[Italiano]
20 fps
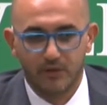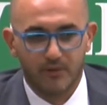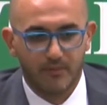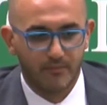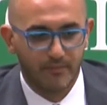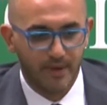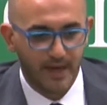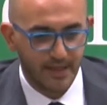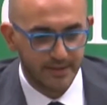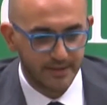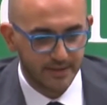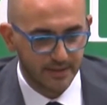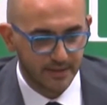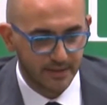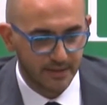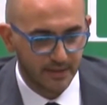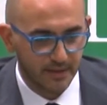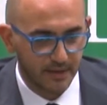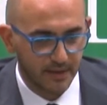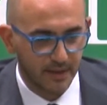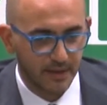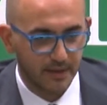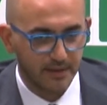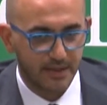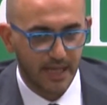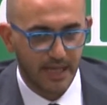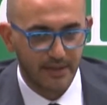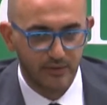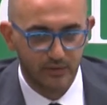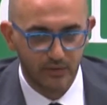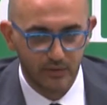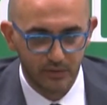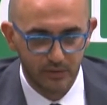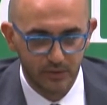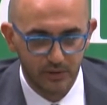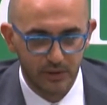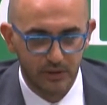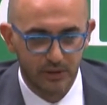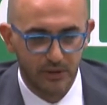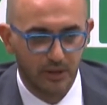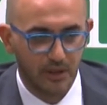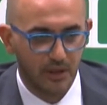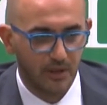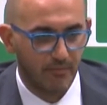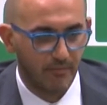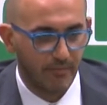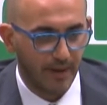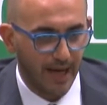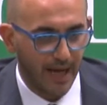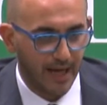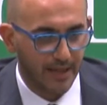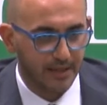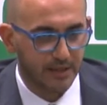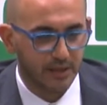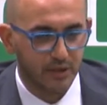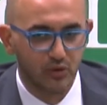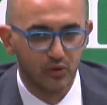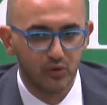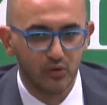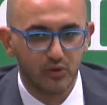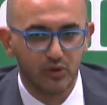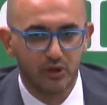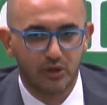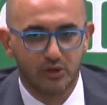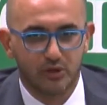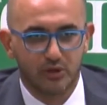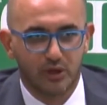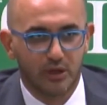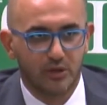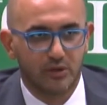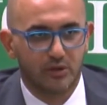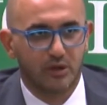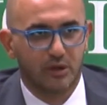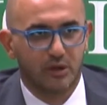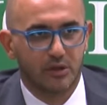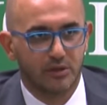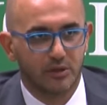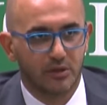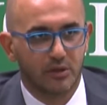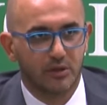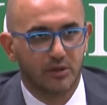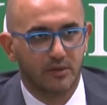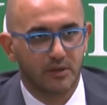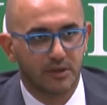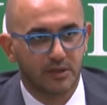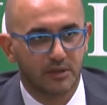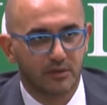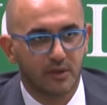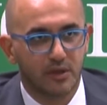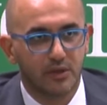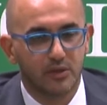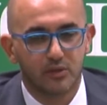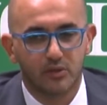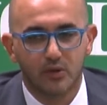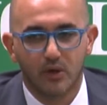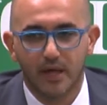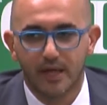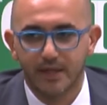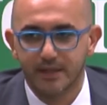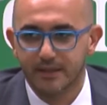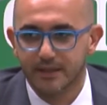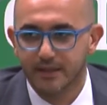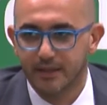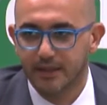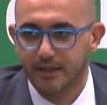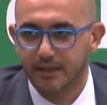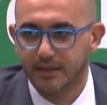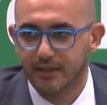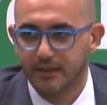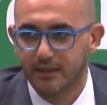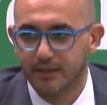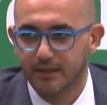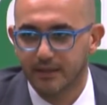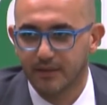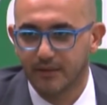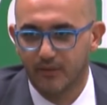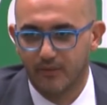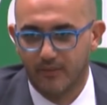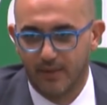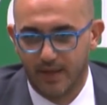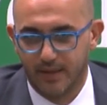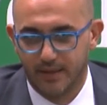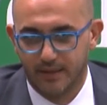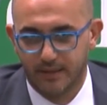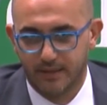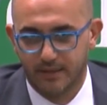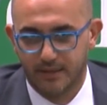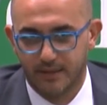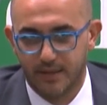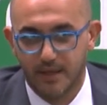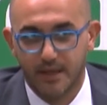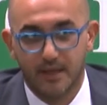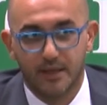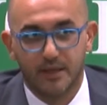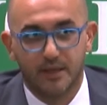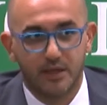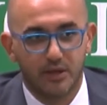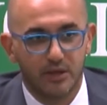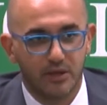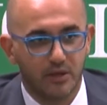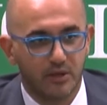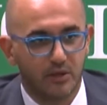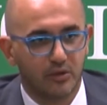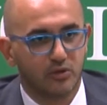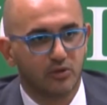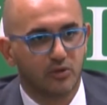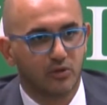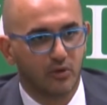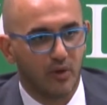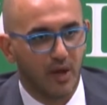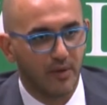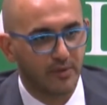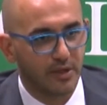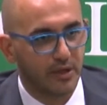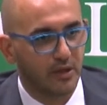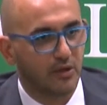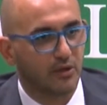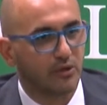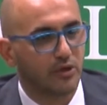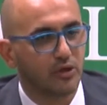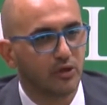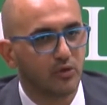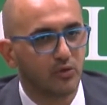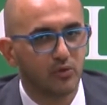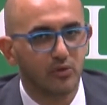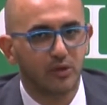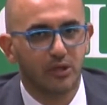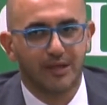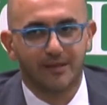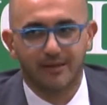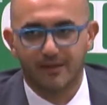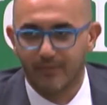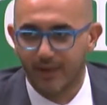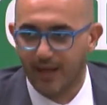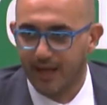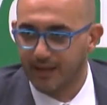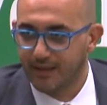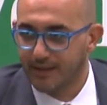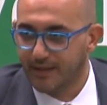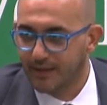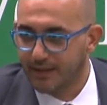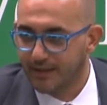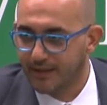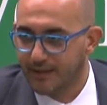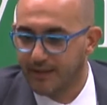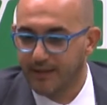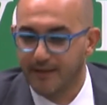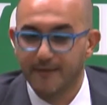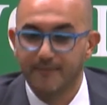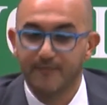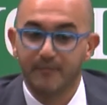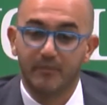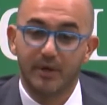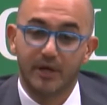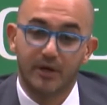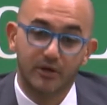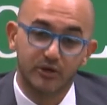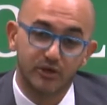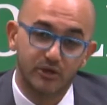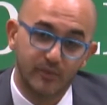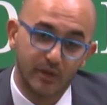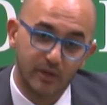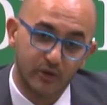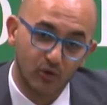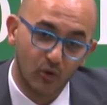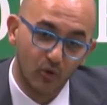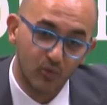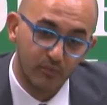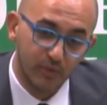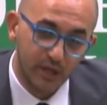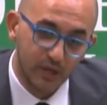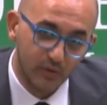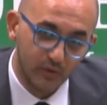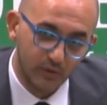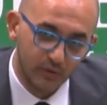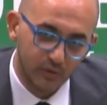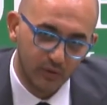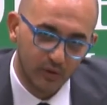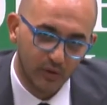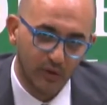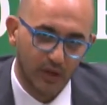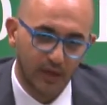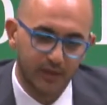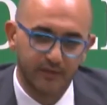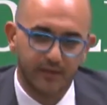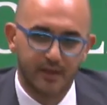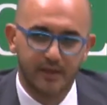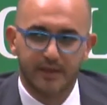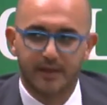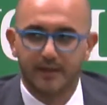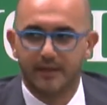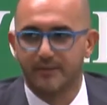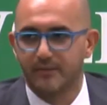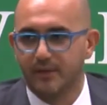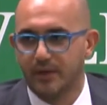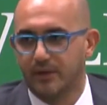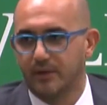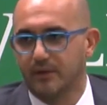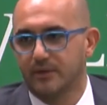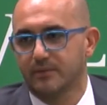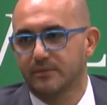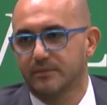Benz, Santucci, Paris, tutti i giocatori che giocano in questa squadra sono esseri umani. Io sono amico di tutta Tripalda, però ci metto un minuto a diventare nemico.